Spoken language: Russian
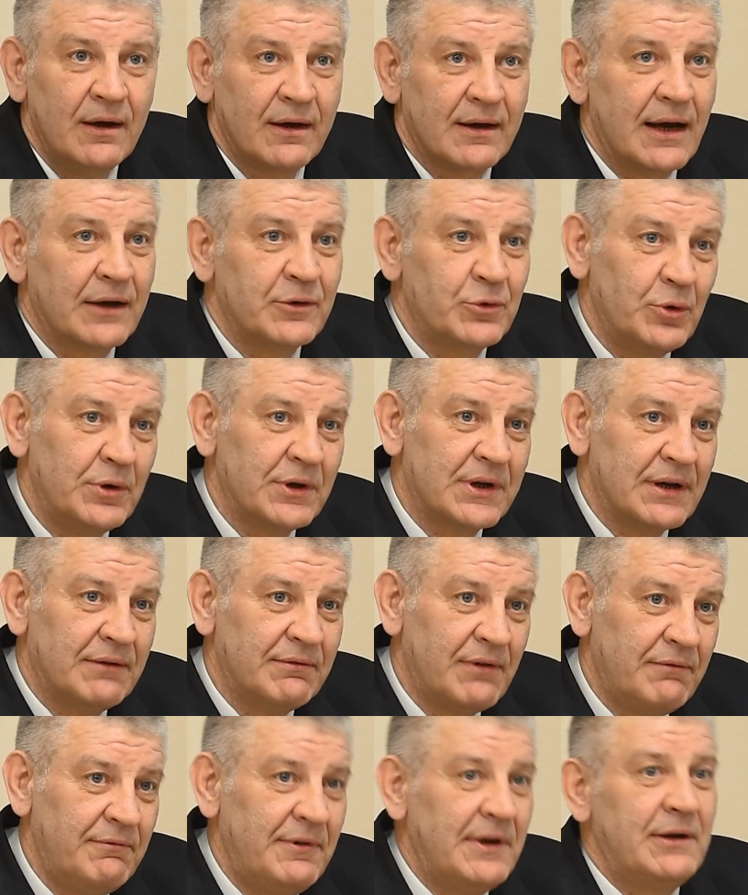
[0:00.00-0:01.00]
как только
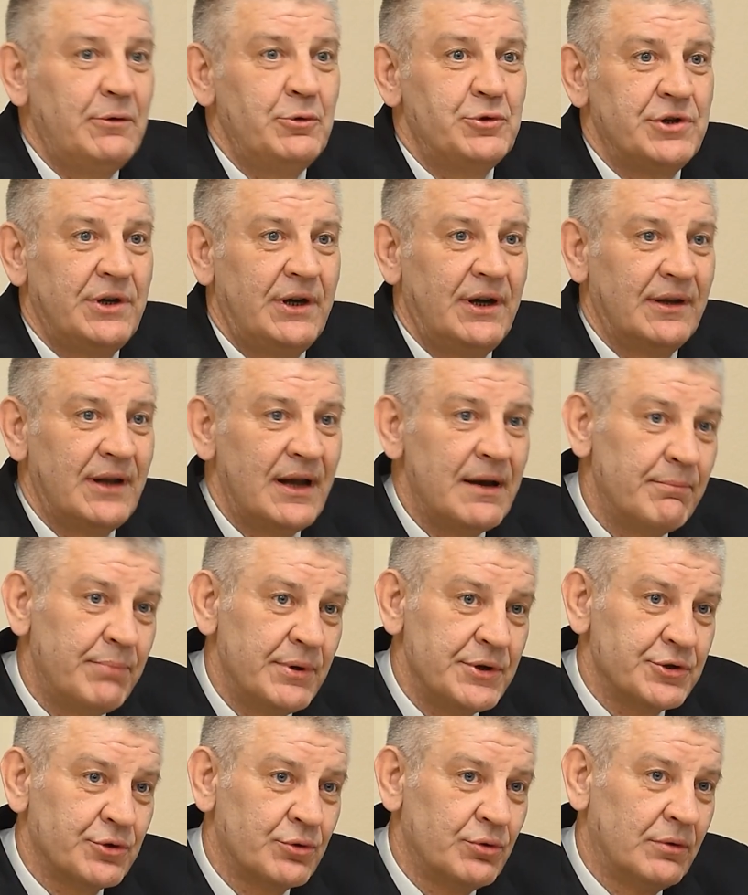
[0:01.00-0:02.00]
вы выключили
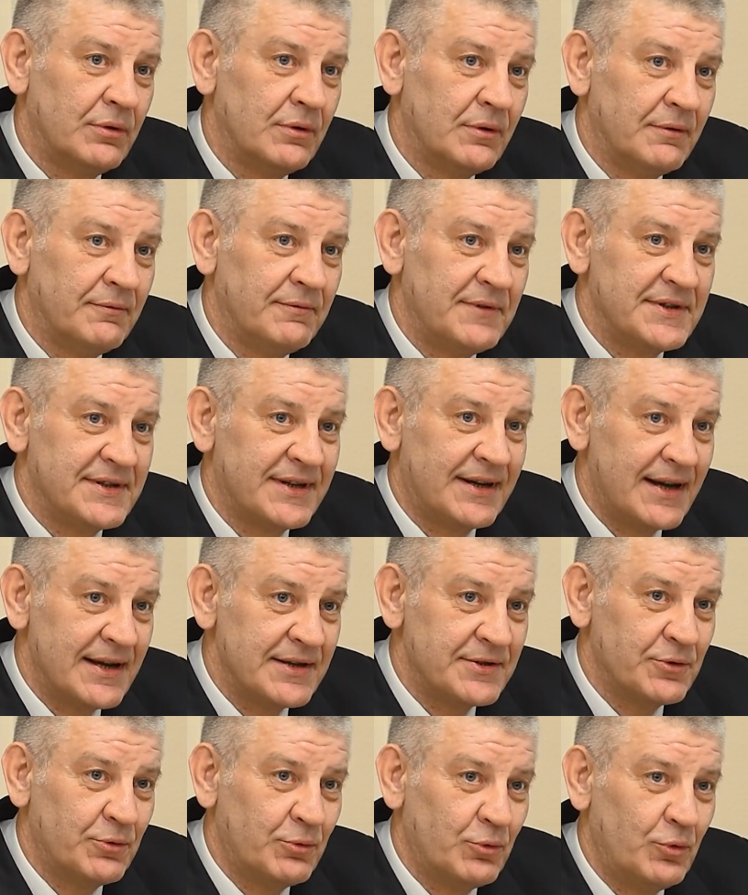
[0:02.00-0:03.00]
лампочку, вы
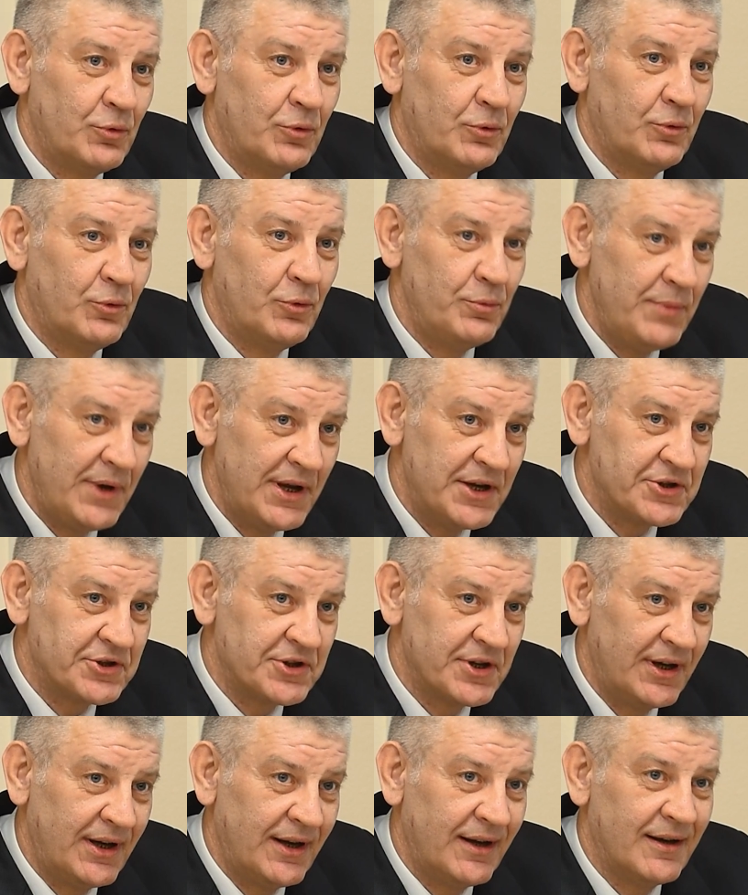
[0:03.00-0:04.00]
сразу
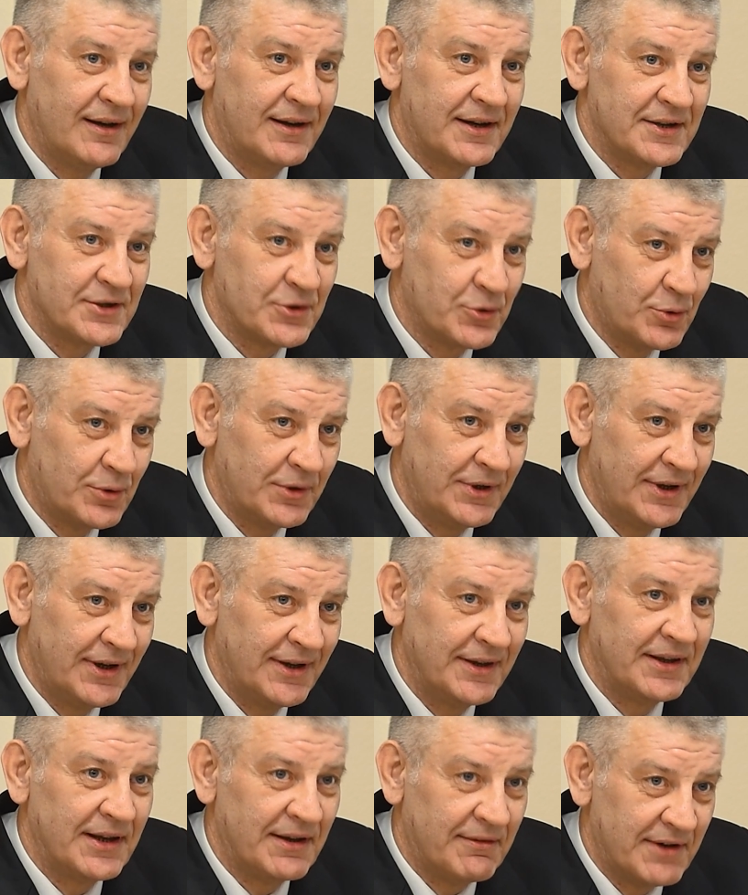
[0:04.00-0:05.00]
уменьшили
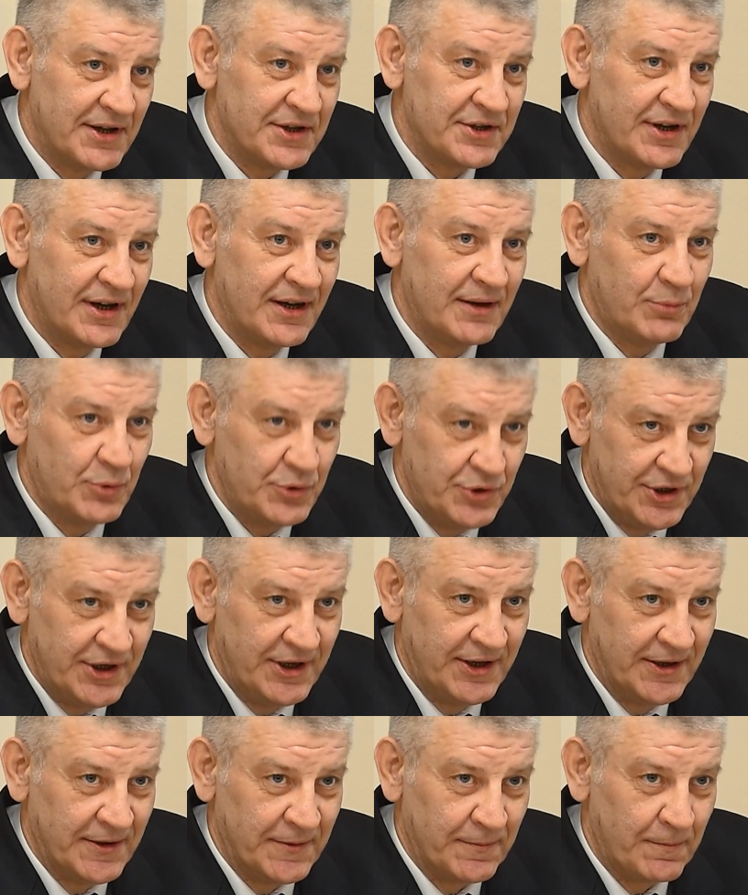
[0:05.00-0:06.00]
расходы на ваше
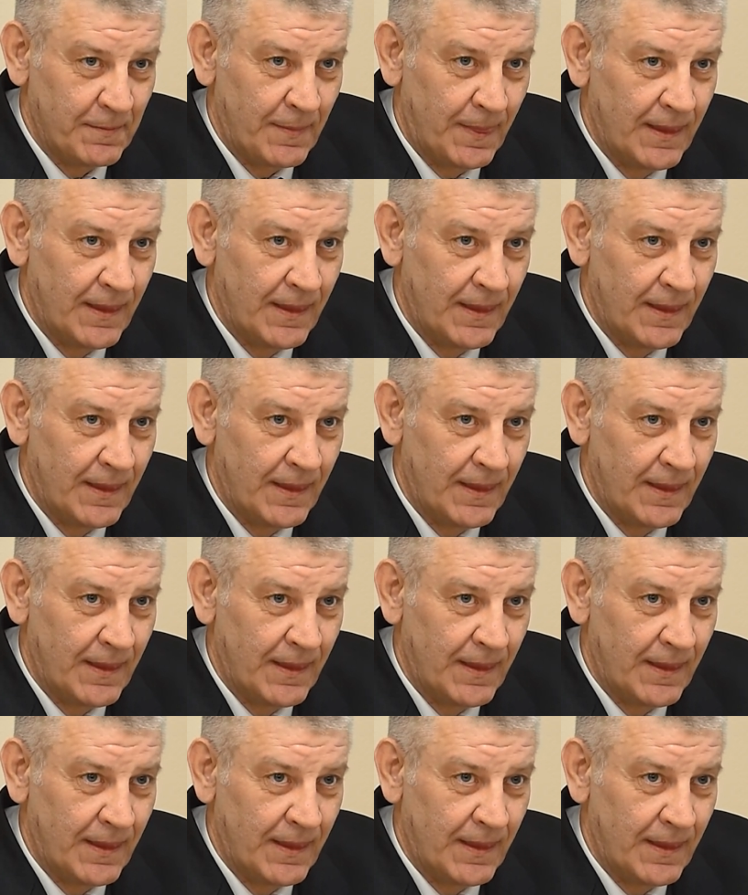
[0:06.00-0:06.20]
обучение.